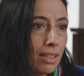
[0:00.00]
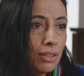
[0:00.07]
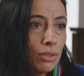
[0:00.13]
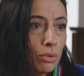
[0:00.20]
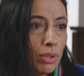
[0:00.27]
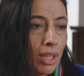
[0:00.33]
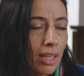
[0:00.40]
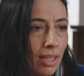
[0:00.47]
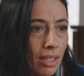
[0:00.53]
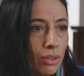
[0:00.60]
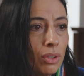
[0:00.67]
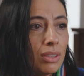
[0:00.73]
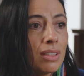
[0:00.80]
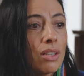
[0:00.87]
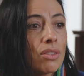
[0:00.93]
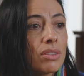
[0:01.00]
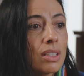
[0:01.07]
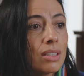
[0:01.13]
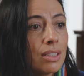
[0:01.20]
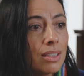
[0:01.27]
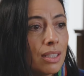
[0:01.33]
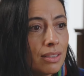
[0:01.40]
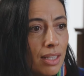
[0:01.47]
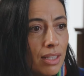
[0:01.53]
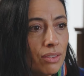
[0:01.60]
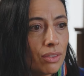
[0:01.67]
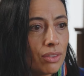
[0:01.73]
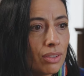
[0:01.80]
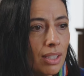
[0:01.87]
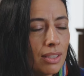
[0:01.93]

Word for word: estudiar canto hasta los 16 años,